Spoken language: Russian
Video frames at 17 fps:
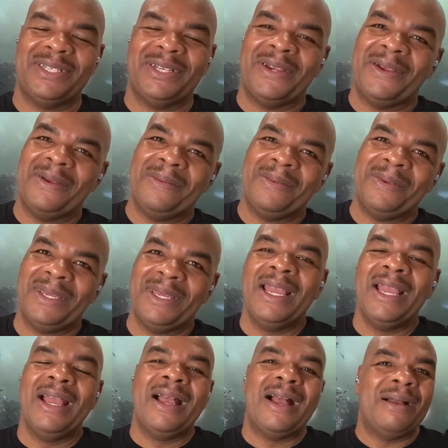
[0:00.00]
Меня
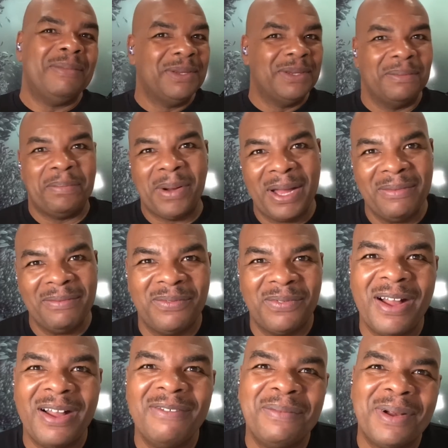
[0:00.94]
зовут Давинчи Винчи Джереми, и
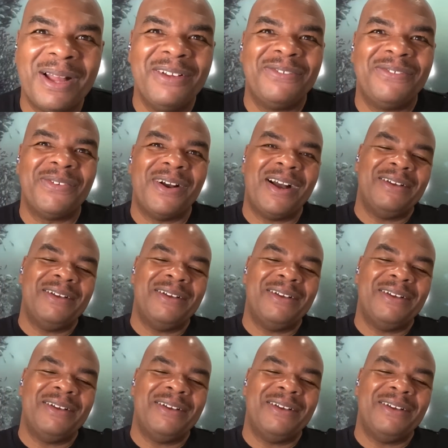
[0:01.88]
у меня все